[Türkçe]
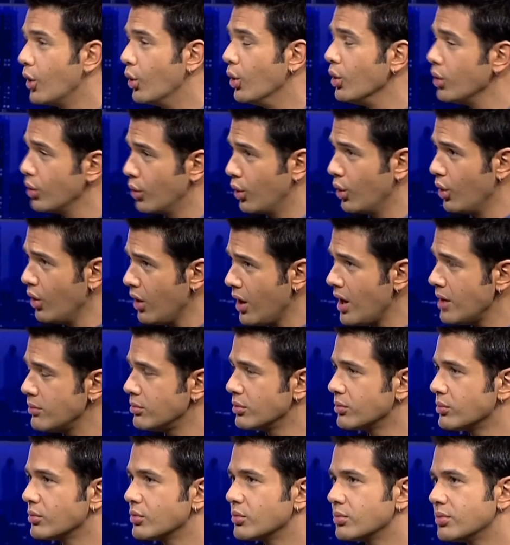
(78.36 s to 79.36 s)
o, o albüm
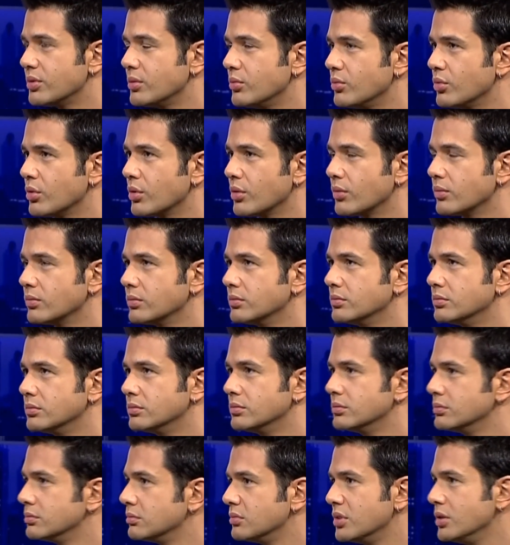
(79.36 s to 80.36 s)
mü Ne yaptı acaba
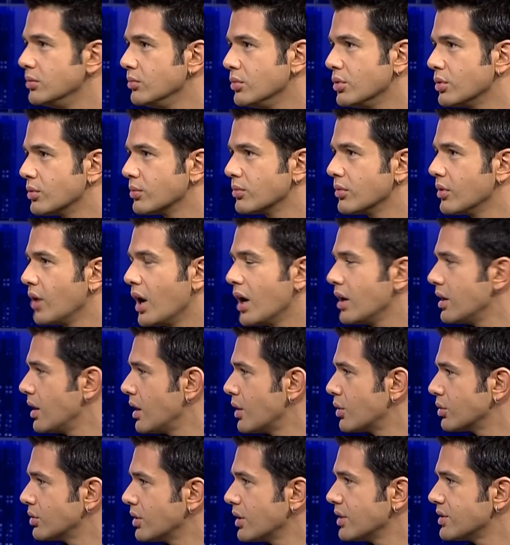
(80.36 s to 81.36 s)
ya? Bilmiyorum. Hala
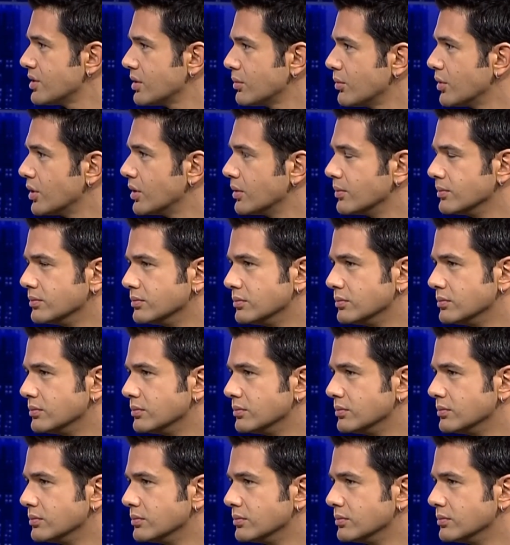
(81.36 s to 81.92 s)
ortaya çıkmadı.